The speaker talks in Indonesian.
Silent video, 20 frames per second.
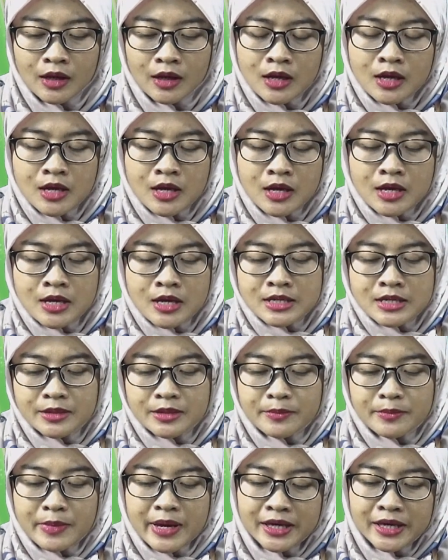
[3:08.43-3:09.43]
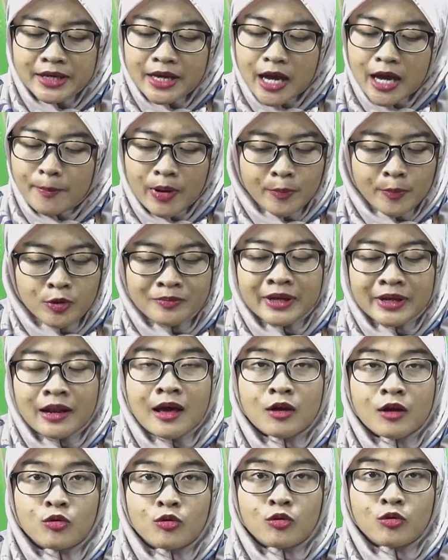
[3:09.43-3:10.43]
Sebaik apapun
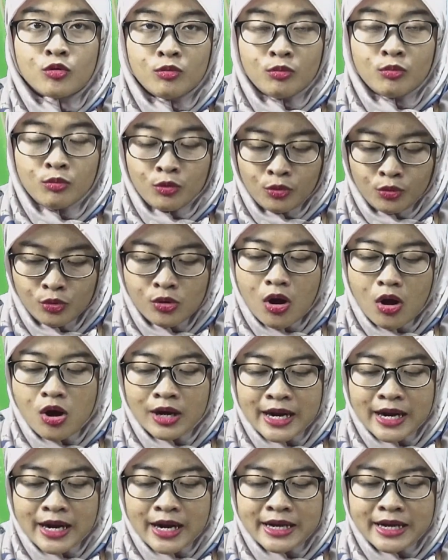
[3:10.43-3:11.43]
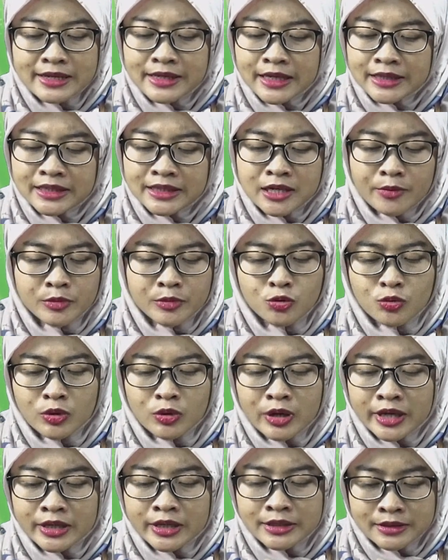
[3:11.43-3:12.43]
perilakumu, orang yang tidak
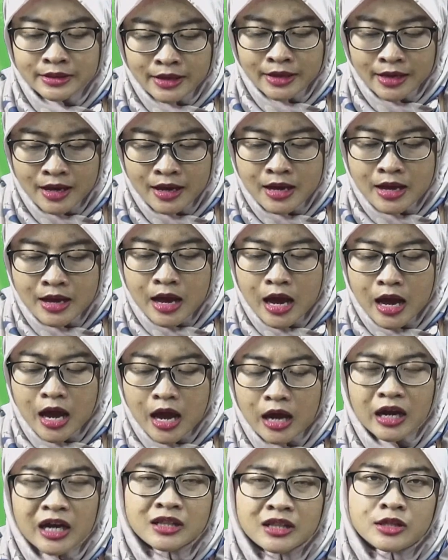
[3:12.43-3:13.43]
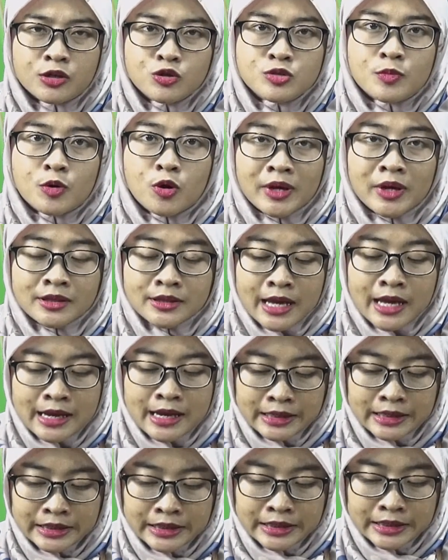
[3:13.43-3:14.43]
menyukainya akan terus
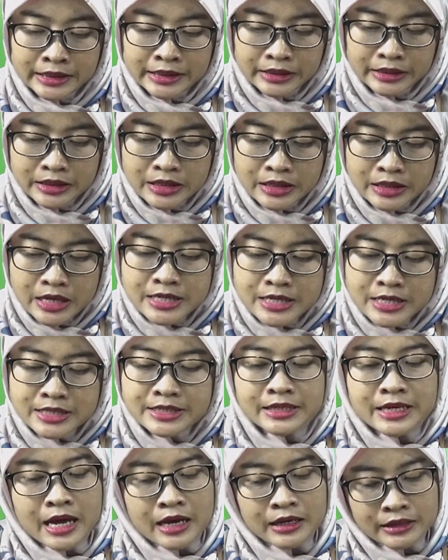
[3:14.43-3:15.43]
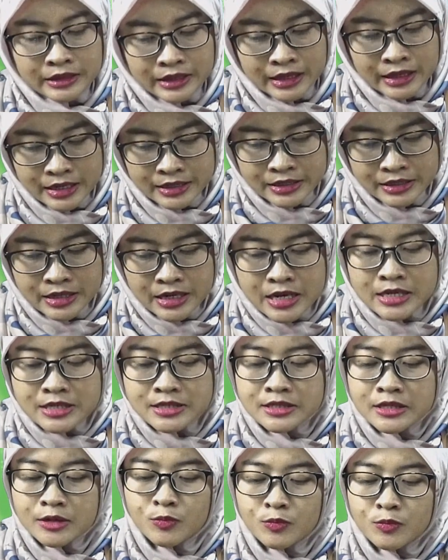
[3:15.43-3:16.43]
mengomentari. Sedangkan
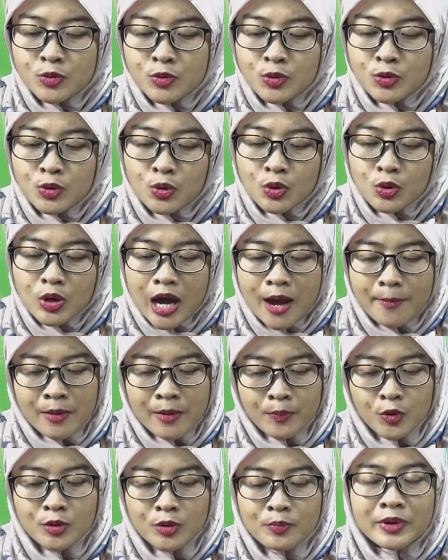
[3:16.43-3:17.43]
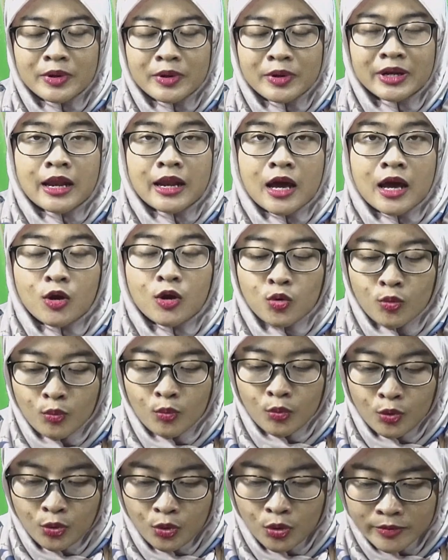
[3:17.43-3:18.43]
seburuk apapun
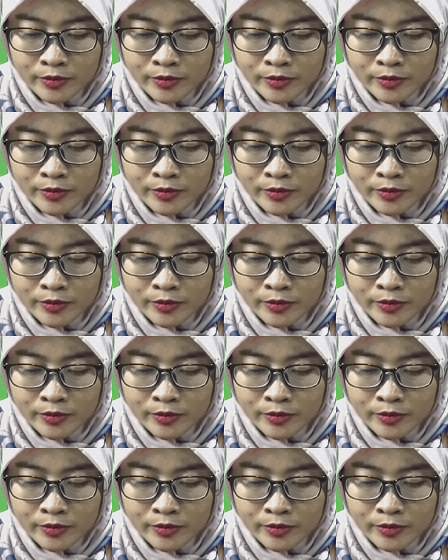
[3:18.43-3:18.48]
perilakumu,